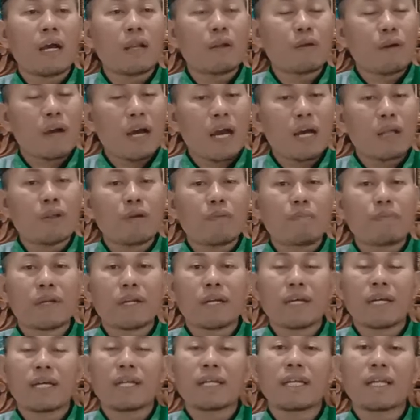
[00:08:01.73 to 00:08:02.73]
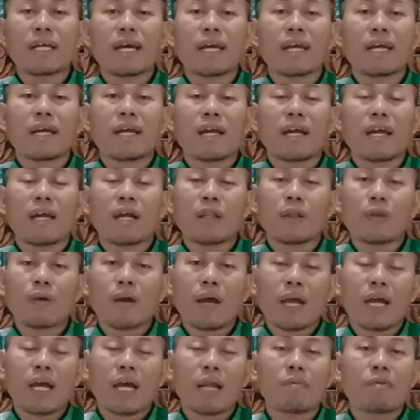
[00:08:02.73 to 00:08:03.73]
kalau Allah berkehendak,
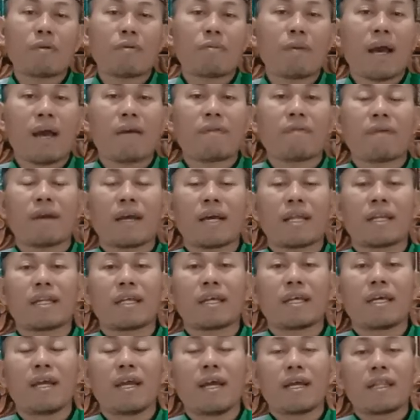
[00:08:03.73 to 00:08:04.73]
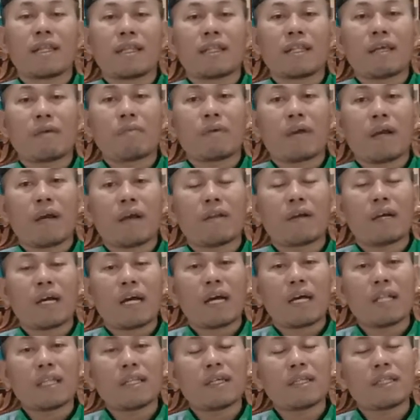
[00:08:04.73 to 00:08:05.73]
Allah akan memaafkan. Tetapi kalau
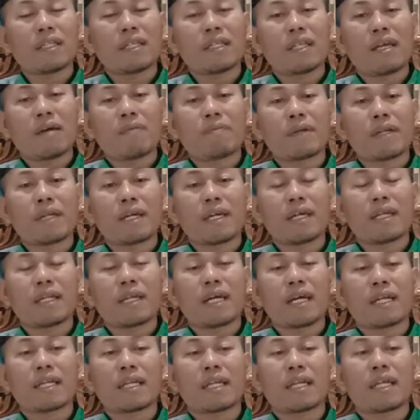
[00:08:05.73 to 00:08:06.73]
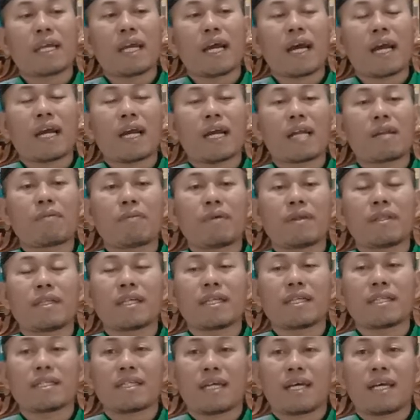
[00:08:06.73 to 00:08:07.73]
Allah tidak berkehendak, dia akan
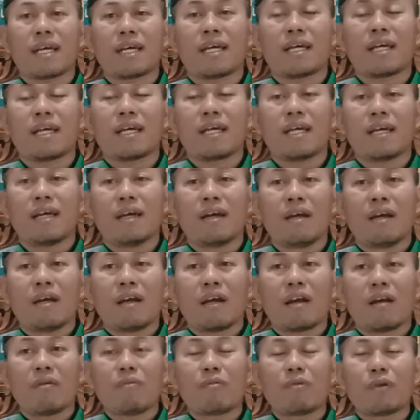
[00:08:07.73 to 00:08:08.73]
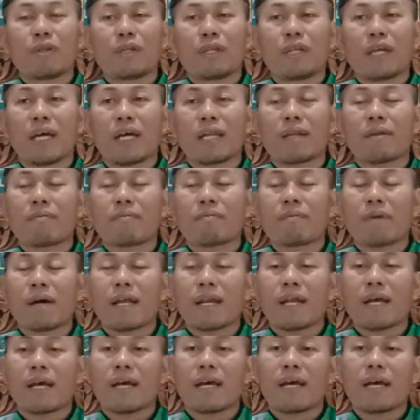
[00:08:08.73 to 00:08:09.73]
Kemudian
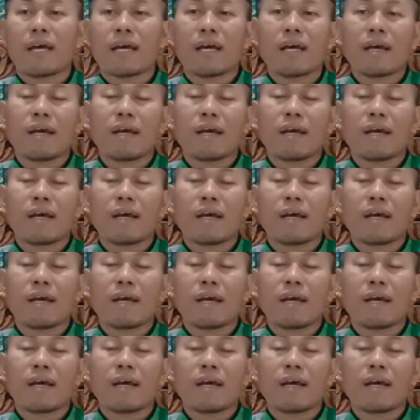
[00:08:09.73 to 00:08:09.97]
para